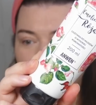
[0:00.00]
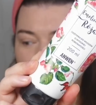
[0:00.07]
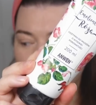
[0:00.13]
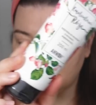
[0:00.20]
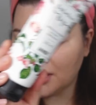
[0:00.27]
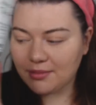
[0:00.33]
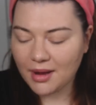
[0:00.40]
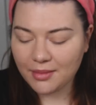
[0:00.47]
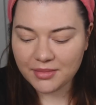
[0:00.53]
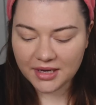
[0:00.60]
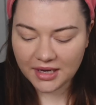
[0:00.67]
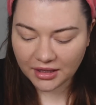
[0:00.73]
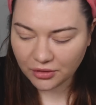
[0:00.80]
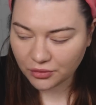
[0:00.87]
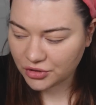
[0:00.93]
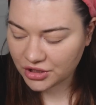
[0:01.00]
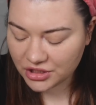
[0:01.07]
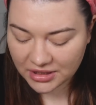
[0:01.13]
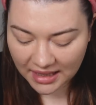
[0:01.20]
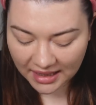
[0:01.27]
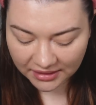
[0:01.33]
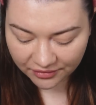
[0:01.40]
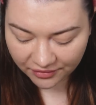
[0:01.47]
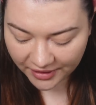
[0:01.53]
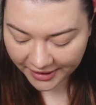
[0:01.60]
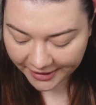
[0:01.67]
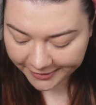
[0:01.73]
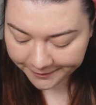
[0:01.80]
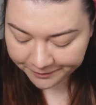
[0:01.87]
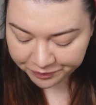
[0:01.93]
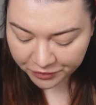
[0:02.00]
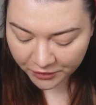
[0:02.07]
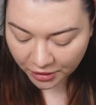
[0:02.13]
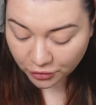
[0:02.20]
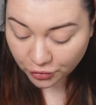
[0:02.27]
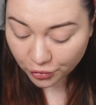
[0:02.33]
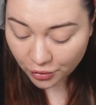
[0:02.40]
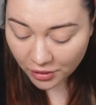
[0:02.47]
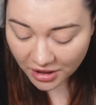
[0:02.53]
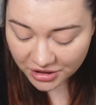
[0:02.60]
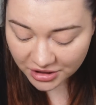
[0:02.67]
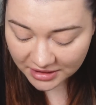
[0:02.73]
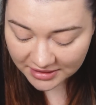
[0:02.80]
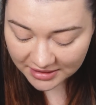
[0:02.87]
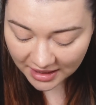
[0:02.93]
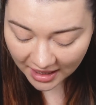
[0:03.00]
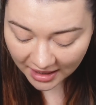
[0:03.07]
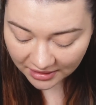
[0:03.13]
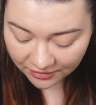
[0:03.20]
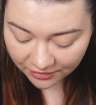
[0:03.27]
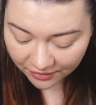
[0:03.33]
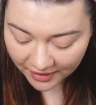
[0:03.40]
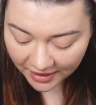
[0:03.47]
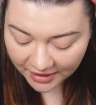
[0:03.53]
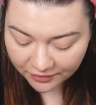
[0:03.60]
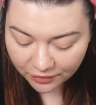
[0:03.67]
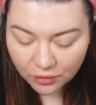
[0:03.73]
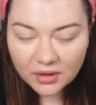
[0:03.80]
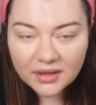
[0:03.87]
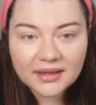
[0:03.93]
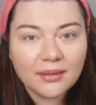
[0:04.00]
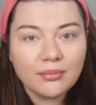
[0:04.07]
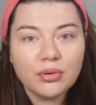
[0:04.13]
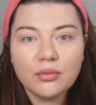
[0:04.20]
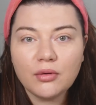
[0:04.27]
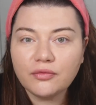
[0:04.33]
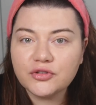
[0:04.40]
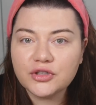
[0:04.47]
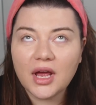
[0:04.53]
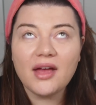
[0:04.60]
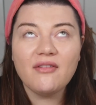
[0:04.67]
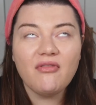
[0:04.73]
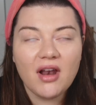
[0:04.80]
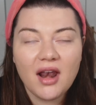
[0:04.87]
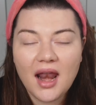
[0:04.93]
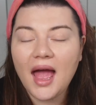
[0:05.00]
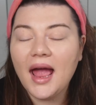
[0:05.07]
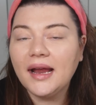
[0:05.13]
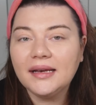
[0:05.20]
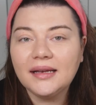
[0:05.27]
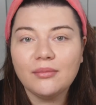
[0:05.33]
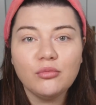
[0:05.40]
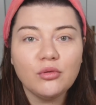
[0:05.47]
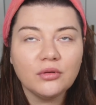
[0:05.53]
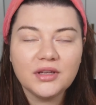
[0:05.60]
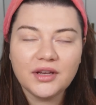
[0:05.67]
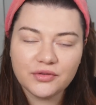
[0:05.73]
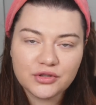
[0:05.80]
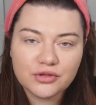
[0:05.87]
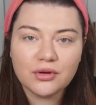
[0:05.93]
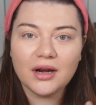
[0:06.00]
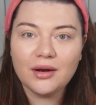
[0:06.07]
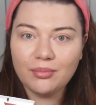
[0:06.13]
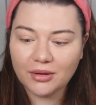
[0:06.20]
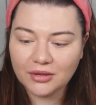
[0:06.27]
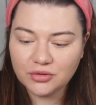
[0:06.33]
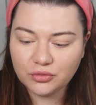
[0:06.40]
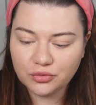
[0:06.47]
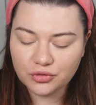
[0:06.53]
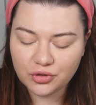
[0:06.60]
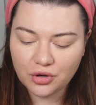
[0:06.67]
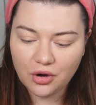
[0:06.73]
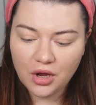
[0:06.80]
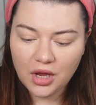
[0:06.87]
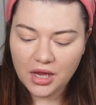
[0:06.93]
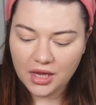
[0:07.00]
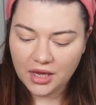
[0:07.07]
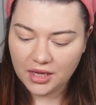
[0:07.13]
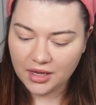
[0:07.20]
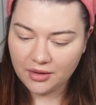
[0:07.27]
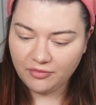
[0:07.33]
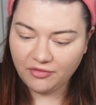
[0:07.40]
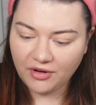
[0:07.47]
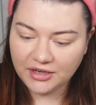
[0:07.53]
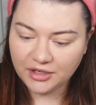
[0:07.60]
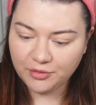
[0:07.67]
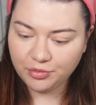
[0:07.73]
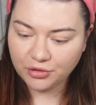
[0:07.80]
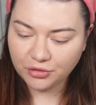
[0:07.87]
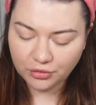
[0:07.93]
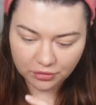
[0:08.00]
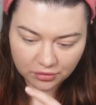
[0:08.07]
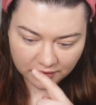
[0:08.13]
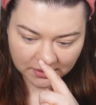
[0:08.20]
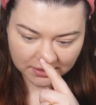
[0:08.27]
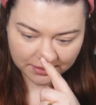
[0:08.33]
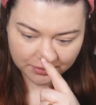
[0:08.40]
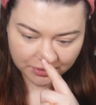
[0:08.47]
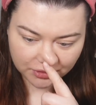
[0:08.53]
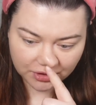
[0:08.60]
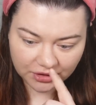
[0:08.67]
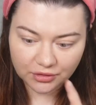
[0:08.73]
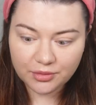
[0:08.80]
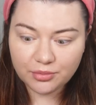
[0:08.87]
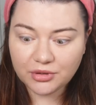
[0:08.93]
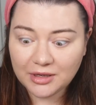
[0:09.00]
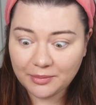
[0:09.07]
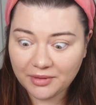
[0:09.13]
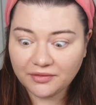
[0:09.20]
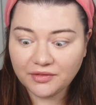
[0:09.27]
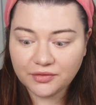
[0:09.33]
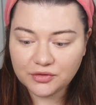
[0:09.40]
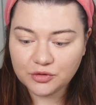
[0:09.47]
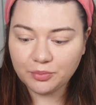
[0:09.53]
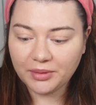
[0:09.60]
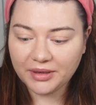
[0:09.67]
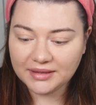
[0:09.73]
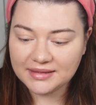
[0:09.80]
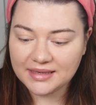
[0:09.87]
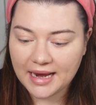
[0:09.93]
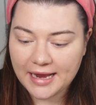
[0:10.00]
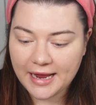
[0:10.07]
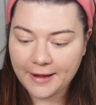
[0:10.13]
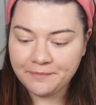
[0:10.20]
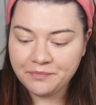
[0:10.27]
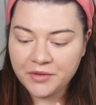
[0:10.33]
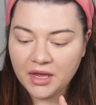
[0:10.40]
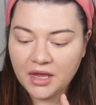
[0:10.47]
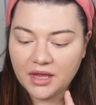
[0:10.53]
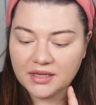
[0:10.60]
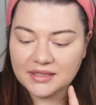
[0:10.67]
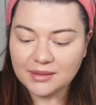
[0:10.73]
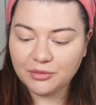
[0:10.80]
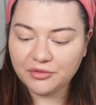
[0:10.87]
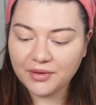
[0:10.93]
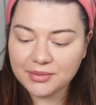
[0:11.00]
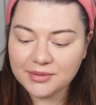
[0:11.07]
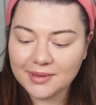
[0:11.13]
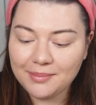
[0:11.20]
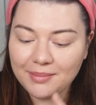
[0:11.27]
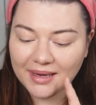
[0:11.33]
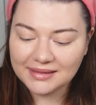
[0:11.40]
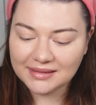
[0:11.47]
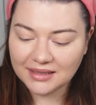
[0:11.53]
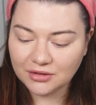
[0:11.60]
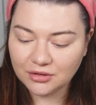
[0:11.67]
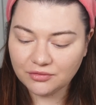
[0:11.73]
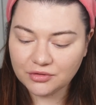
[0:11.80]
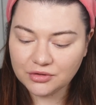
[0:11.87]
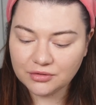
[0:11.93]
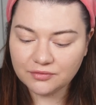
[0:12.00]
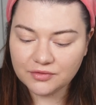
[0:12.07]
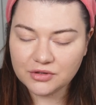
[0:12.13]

więc tutaj mam jedną rzecz z Anwen, druga rzecz z Anwen, w ogóle tam było przy Eveline, tam było nie wszystko, ale bardzo dużo e, fajnych produktów na tym Notinu no i były naprawdę w super cenie. Zamówiłam sobie maskę do włosów